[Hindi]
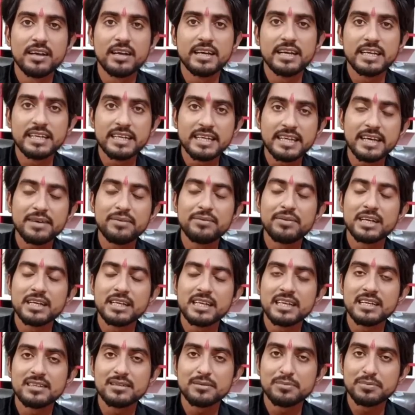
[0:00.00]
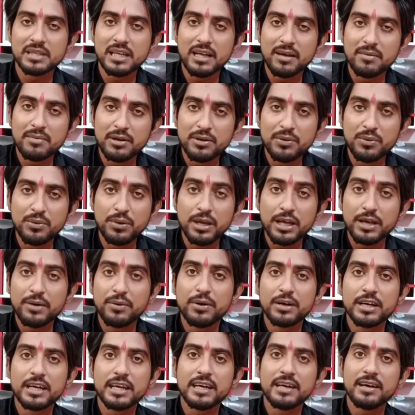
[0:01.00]
इनके वन के सब्सक्राइबर हुए
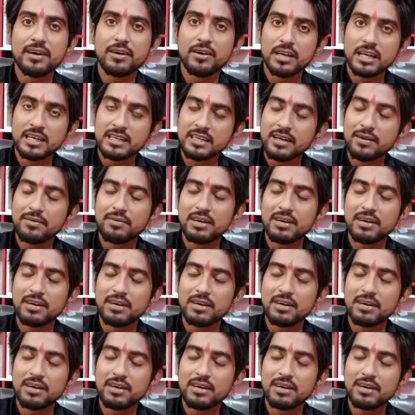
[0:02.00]
होंगे और इनका